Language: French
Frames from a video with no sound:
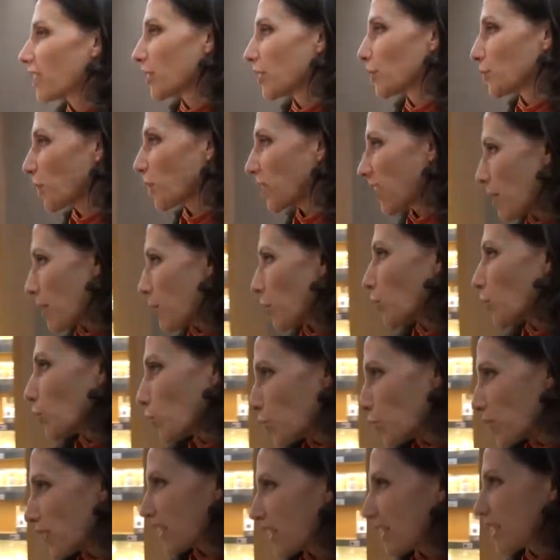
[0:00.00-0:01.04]
qui sont également
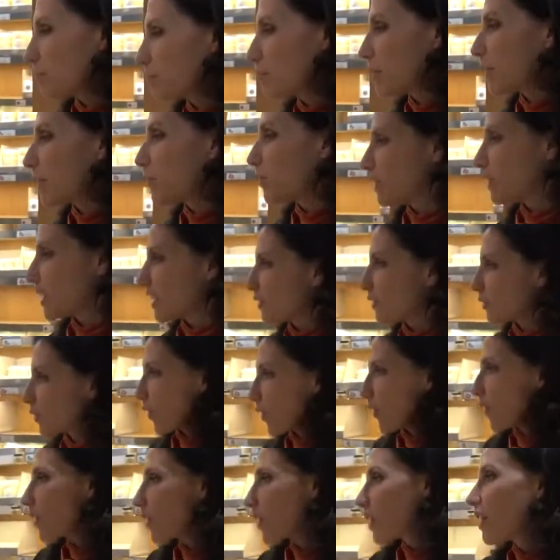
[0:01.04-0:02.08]
tous équipés de
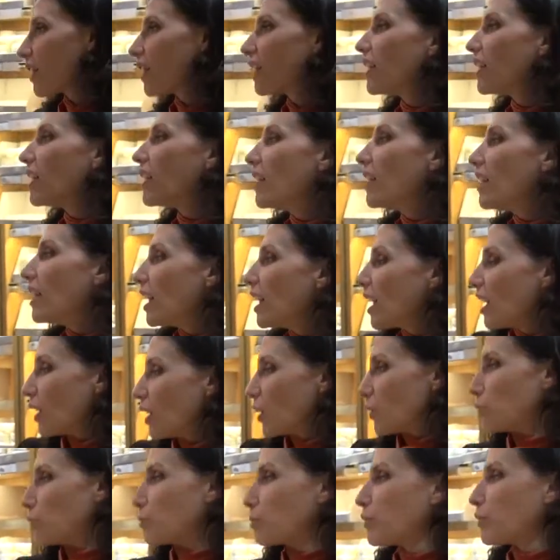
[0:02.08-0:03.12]
testeurs.
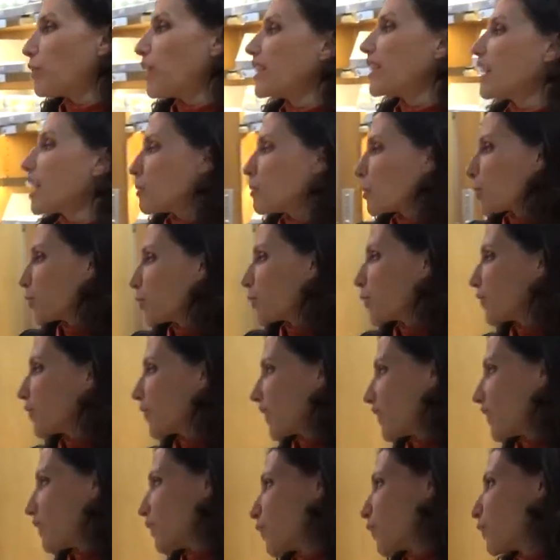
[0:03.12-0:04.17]
Vous pouvez également
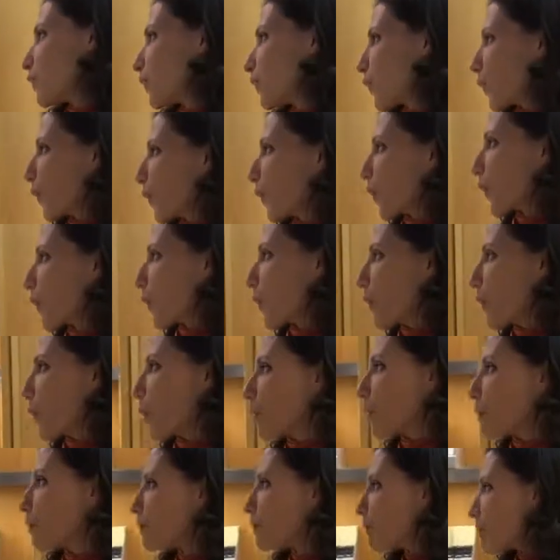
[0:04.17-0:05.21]
noter notre
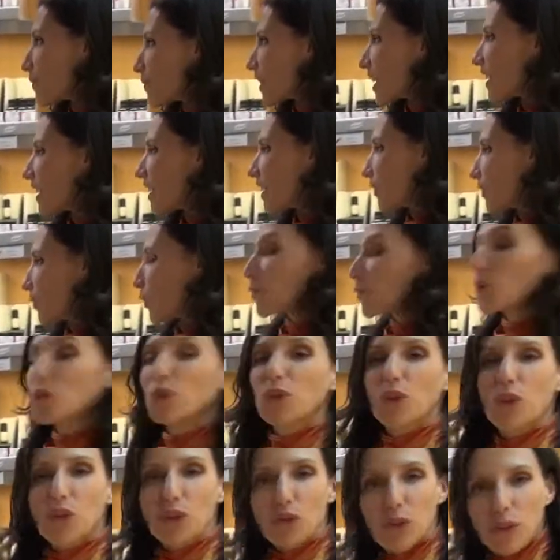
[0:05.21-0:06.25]
notre
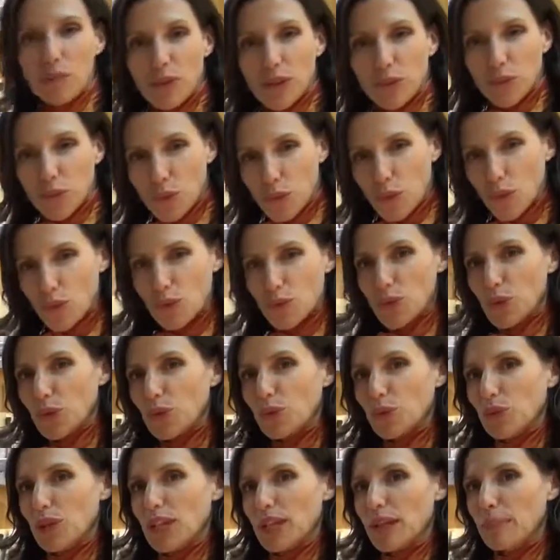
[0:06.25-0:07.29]
transformation en cours
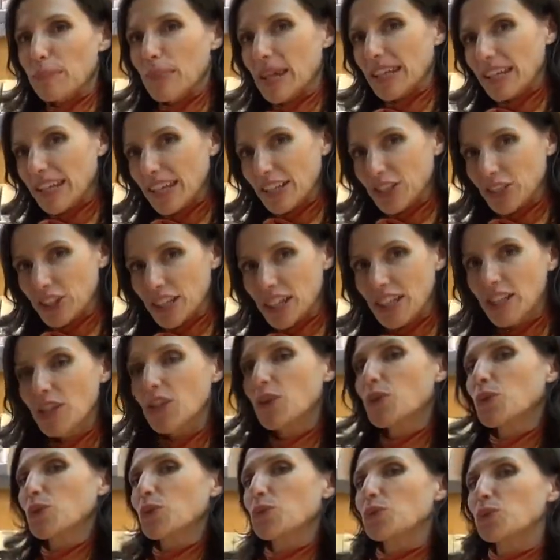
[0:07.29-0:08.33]
sur les packaging
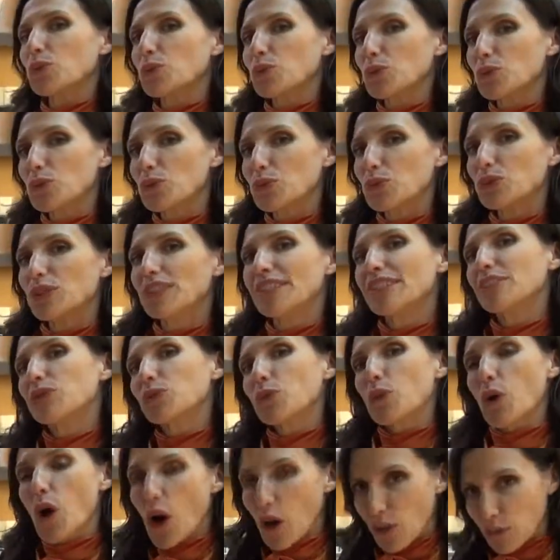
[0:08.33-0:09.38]
où nous
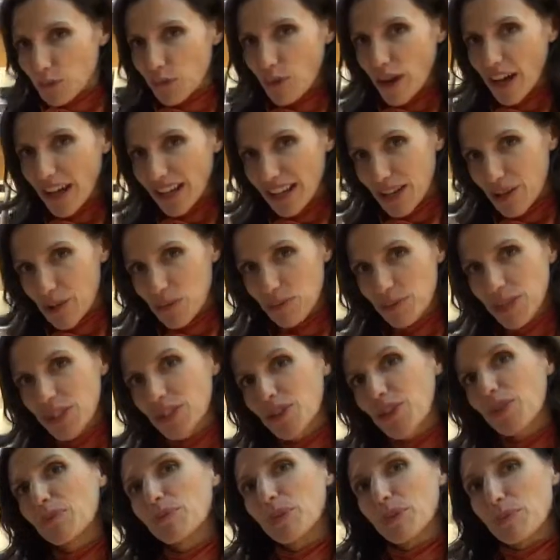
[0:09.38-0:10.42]
disons au revoir à
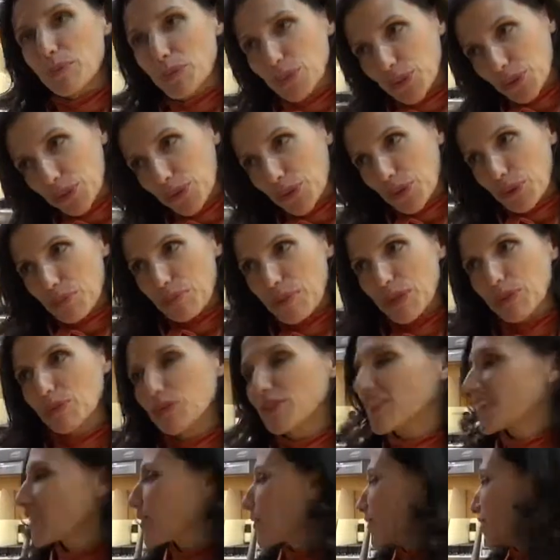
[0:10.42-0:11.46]
l'aluminium et bonjour au
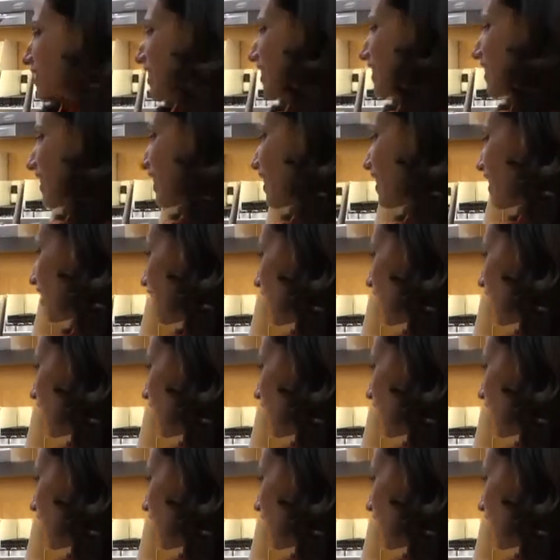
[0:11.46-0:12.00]
PET recyclé.